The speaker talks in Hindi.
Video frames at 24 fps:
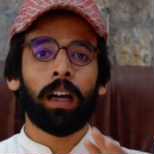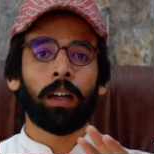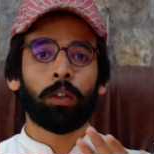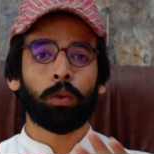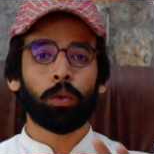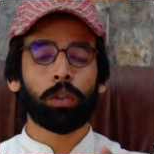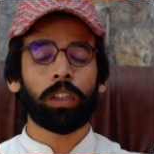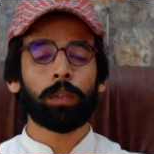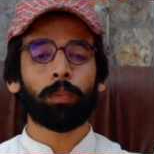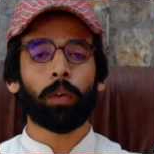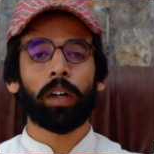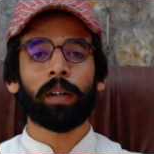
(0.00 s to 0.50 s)

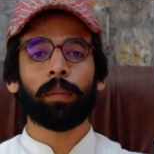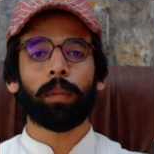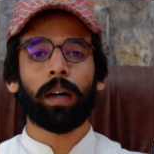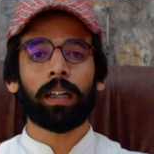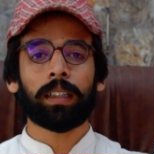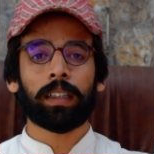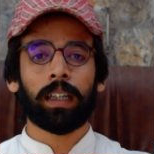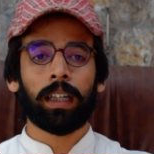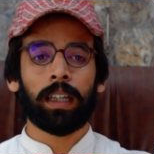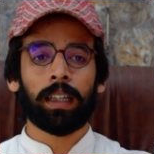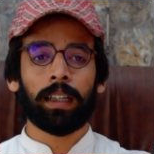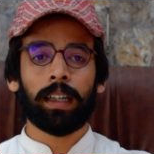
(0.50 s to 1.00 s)
टू दी पॉइंट
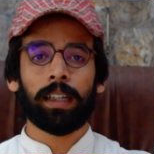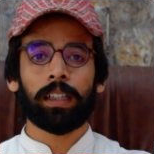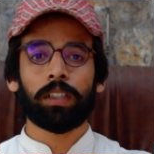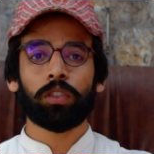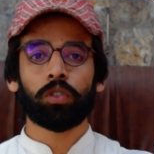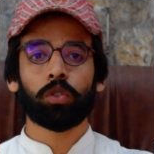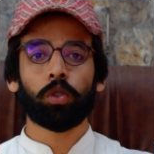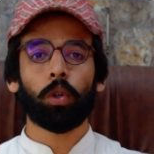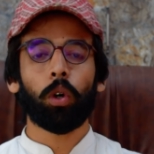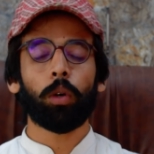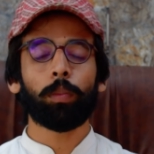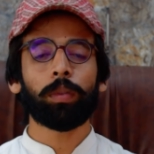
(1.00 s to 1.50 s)
बात करेंगे
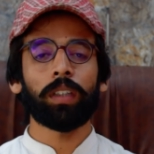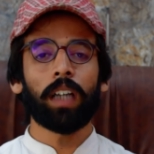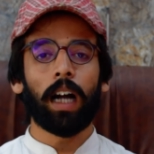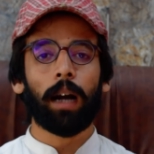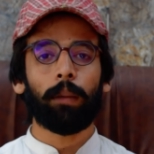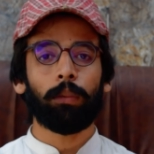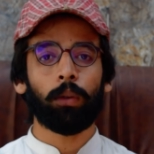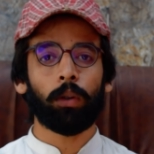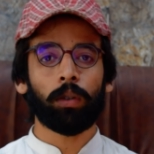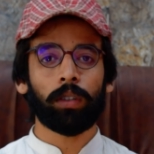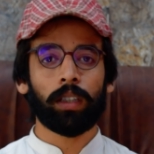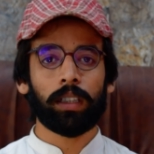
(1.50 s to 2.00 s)
जो भी
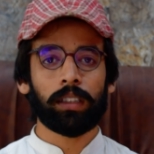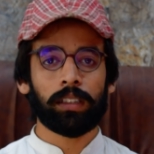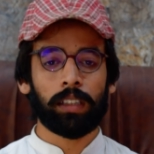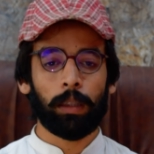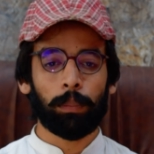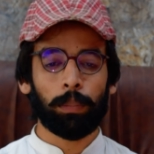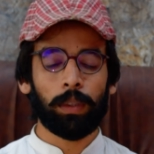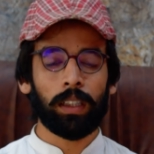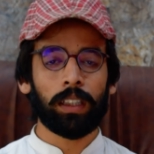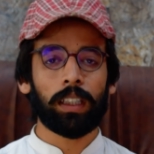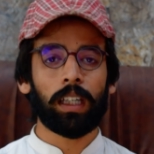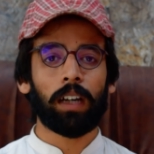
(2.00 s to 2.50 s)
आप लोगों की
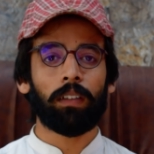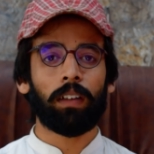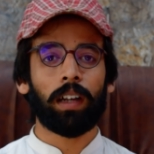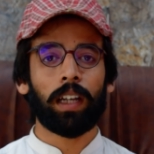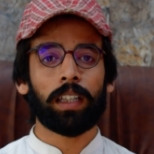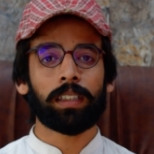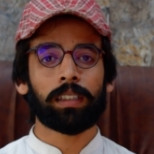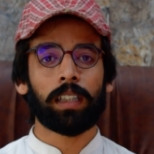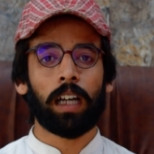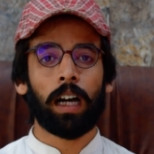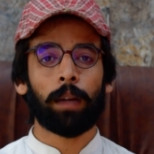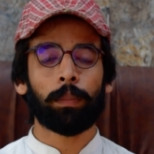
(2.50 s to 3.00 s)
सप्ली के
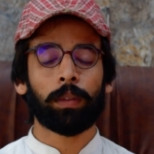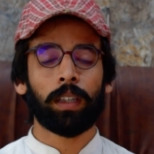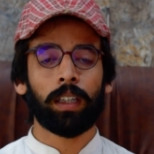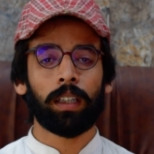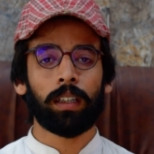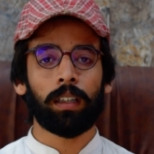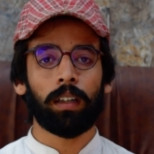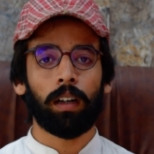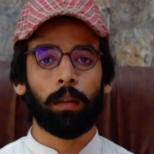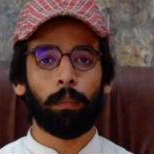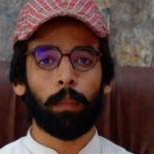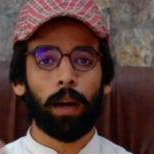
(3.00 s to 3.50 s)
हवाले से
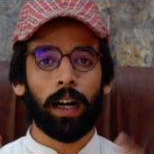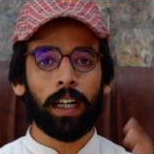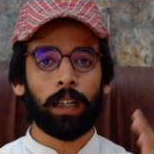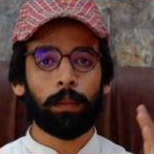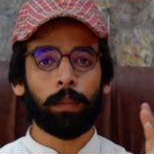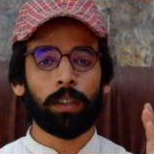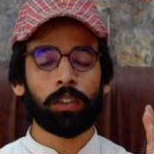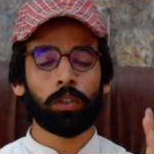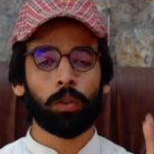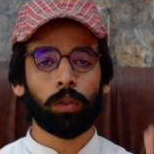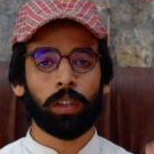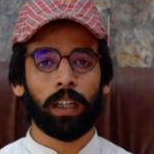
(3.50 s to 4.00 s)
आपकी
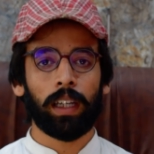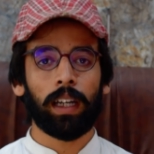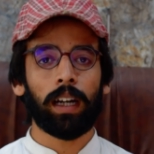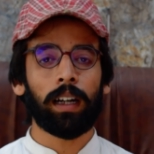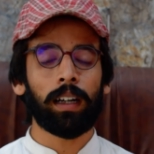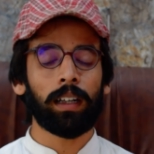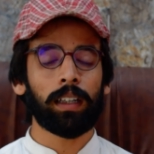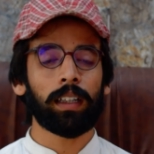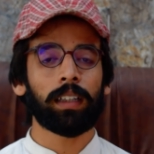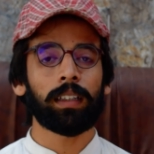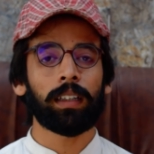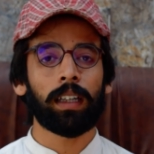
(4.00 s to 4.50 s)
माइंड में जो
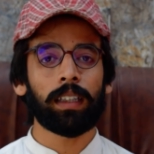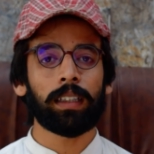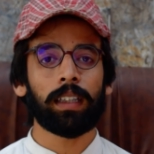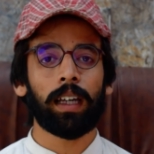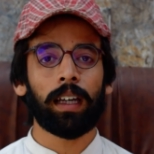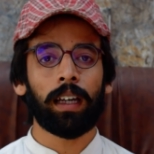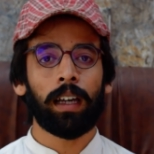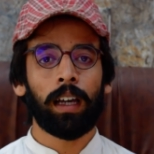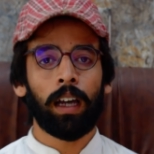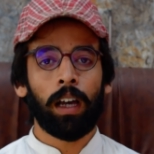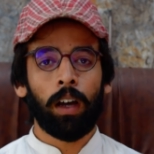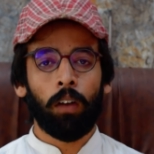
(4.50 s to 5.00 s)
क्लियरिटी नहीं
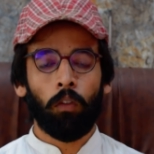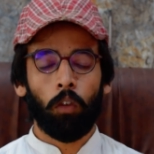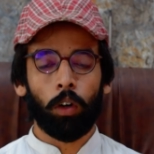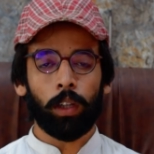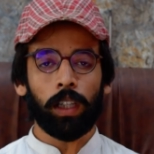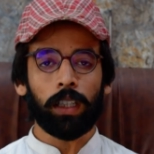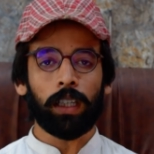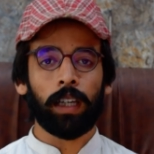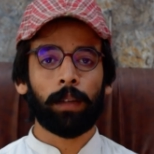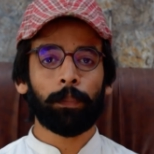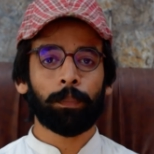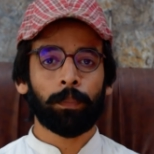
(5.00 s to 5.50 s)
है वो
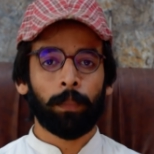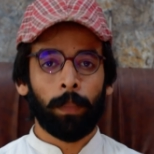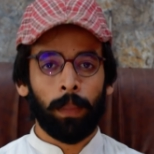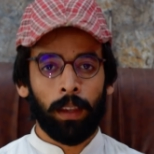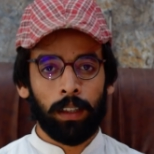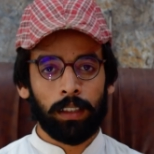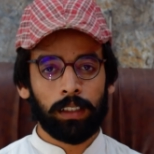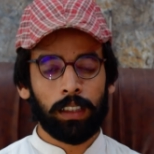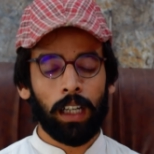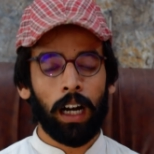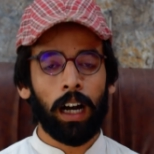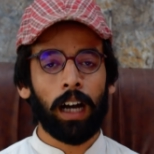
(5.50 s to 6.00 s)

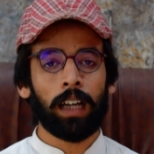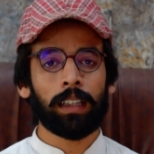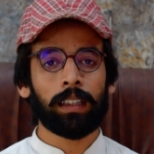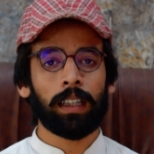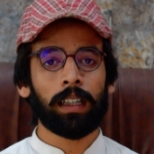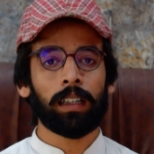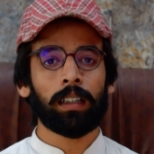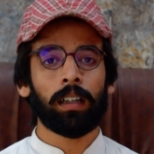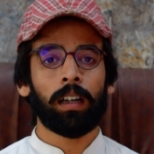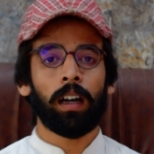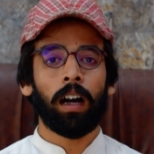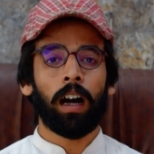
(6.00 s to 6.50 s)
देखें जहाँ
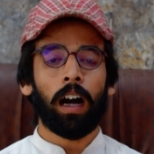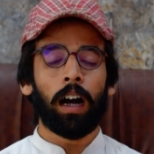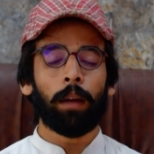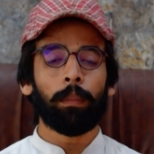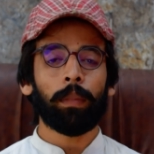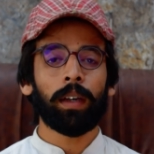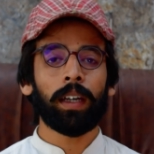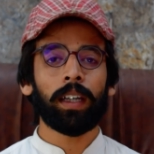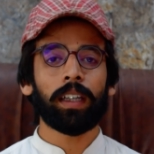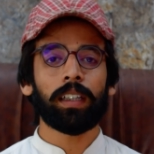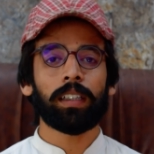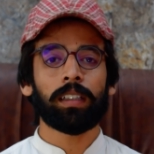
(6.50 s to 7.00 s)
तक
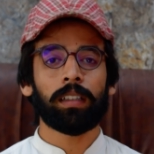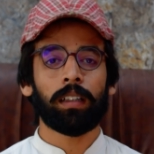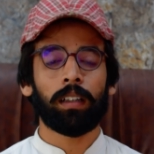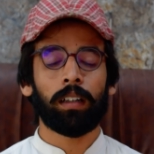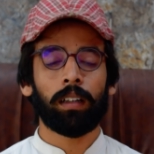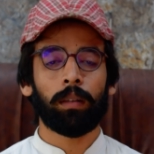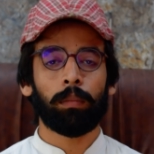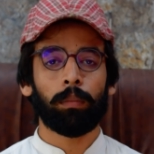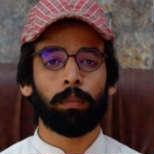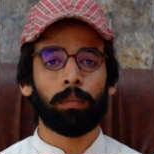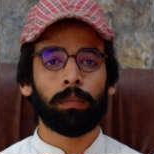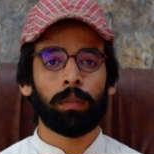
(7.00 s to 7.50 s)

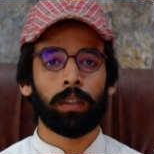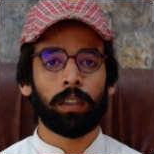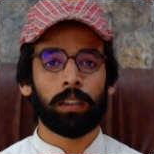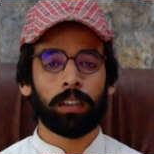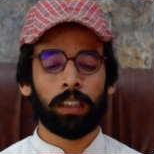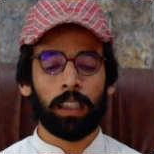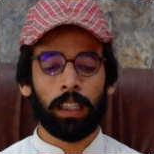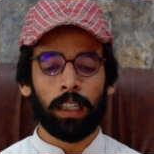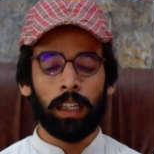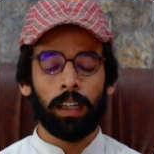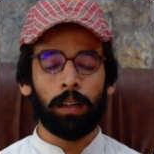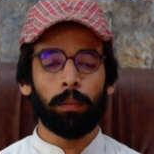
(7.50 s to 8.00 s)
हमें
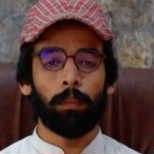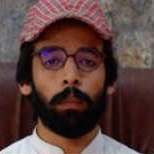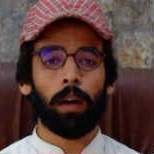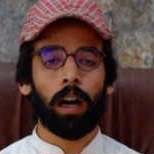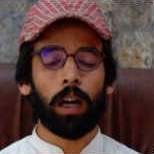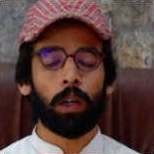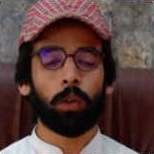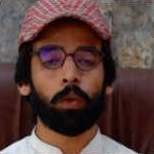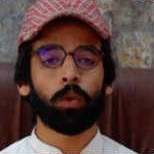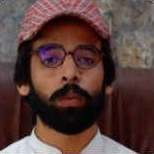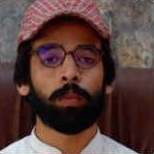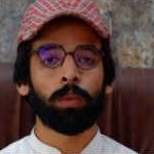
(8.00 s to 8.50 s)
ये
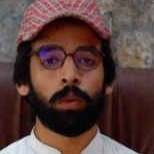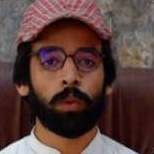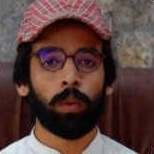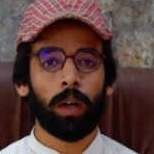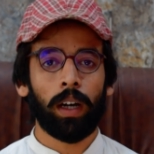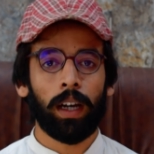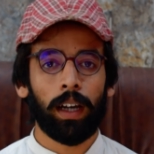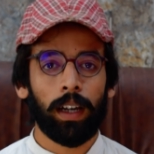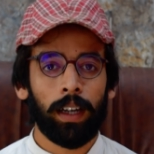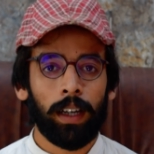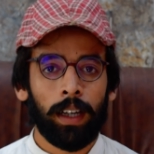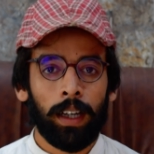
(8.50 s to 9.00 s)
मालूम
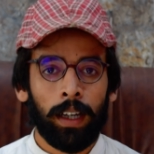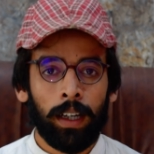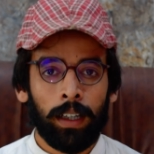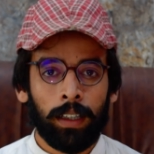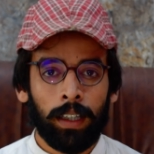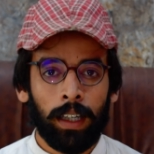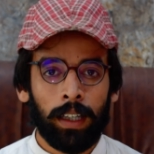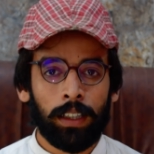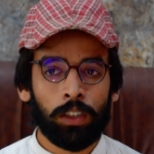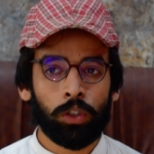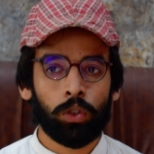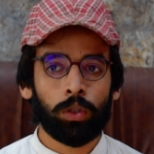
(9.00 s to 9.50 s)
हुआ
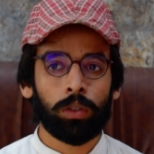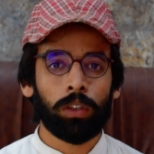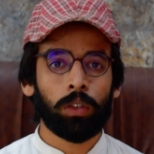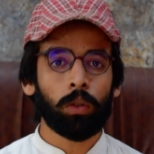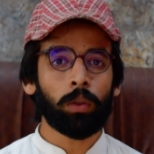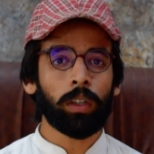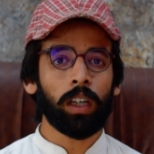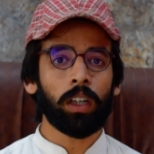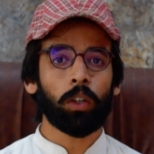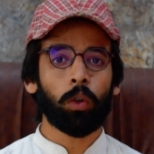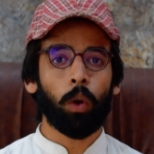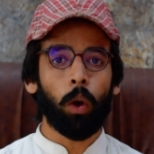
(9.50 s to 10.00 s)
है कि
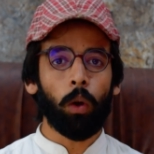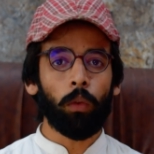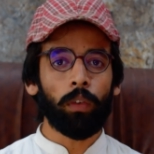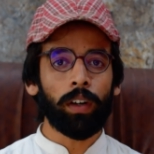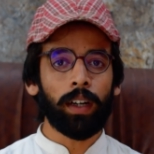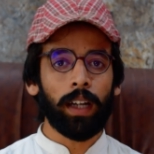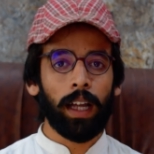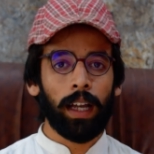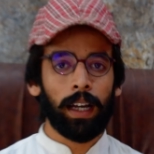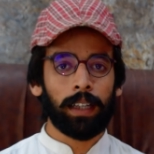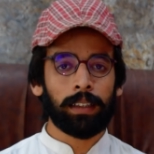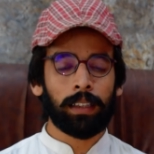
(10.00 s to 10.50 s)
क्योंकि
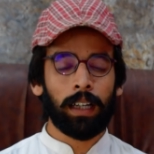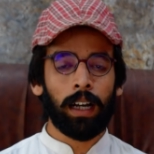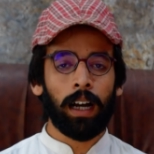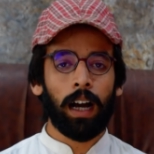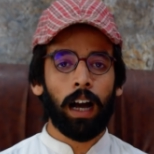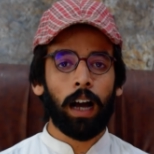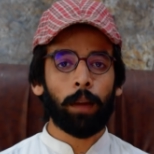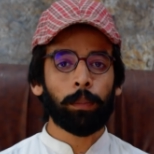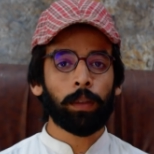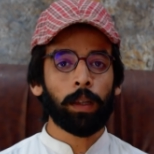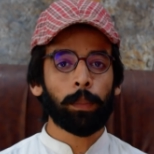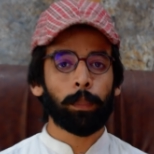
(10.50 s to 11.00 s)
कोविड आया था
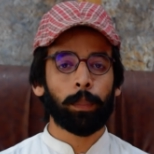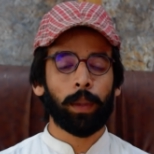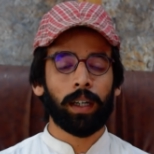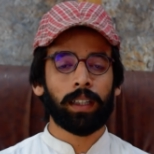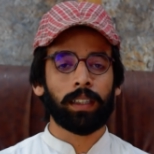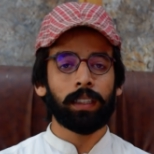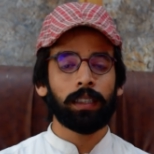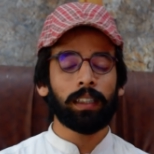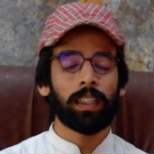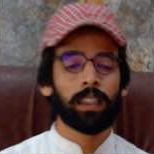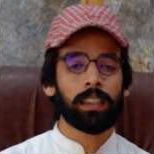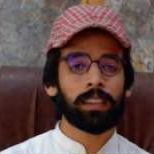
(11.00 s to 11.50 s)
आपके
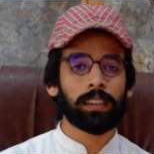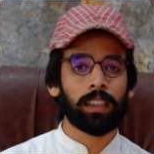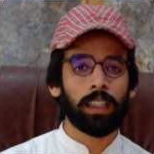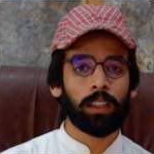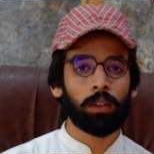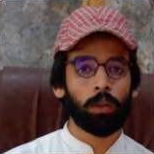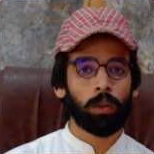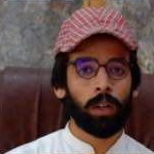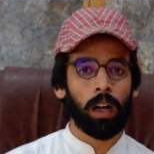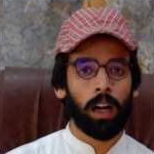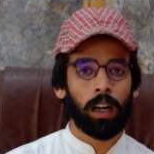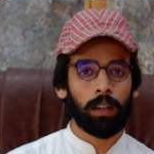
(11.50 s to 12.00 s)
प्रैक्टिकल्स के
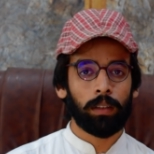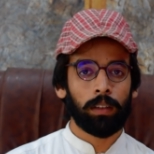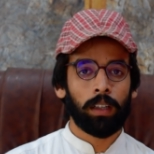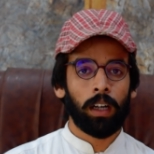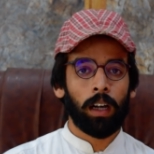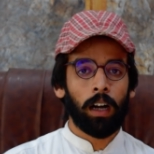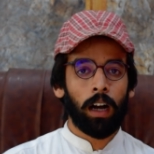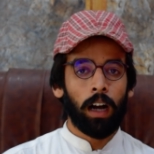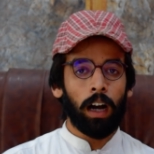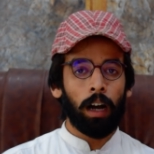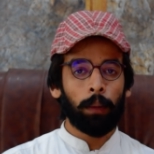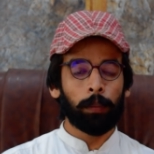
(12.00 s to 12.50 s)
दौरान
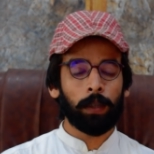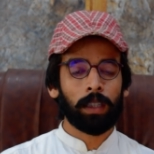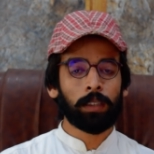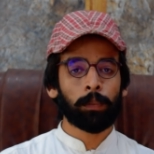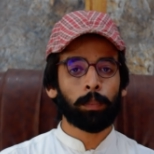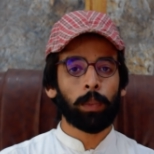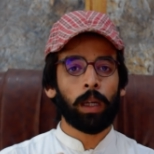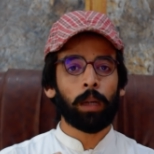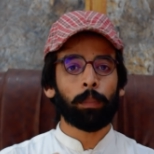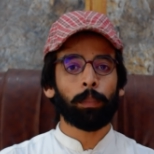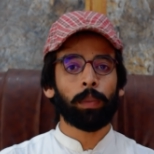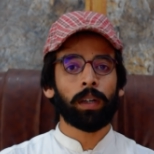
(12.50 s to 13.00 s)
आपके
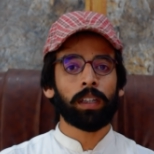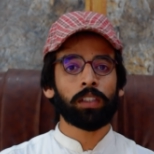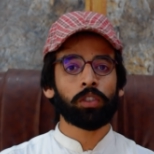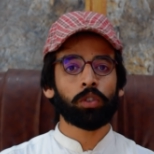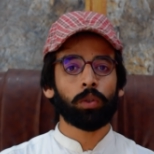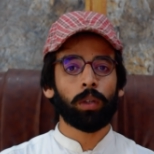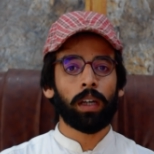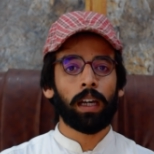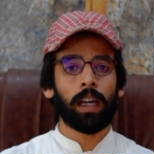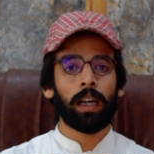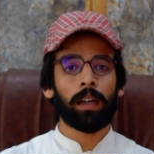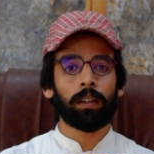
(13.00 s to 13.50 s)
पेपर
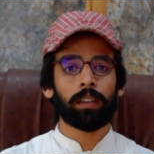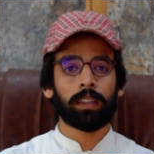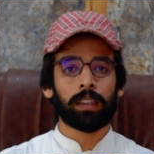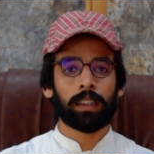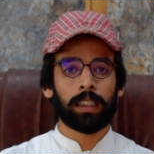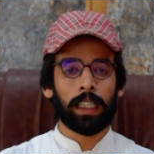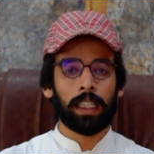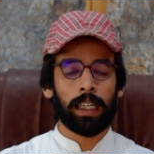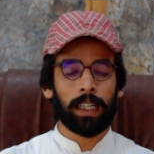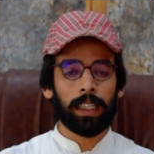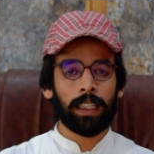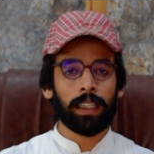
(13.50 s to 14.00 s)
जो है
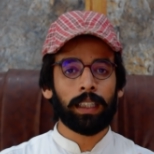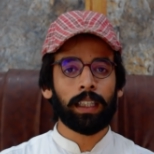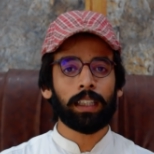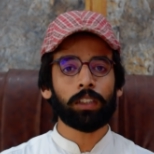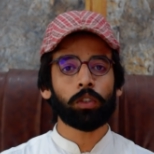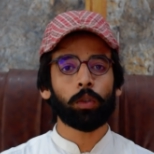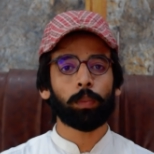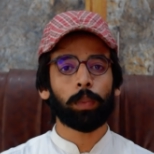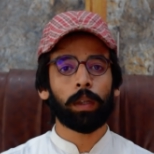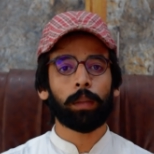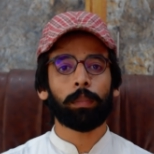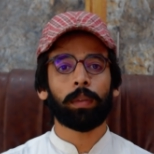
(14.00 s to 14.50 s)
थेरी के
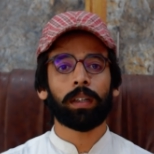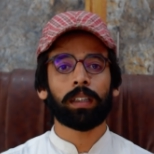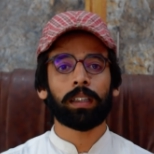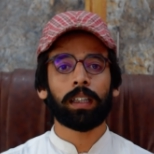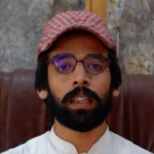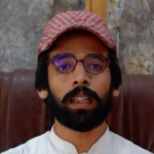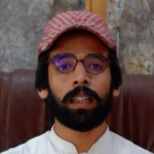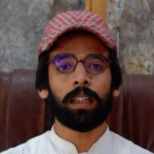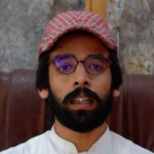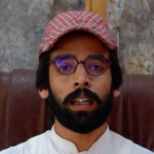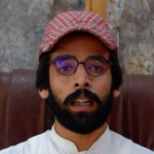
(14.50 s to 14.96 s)
जो पेपर थे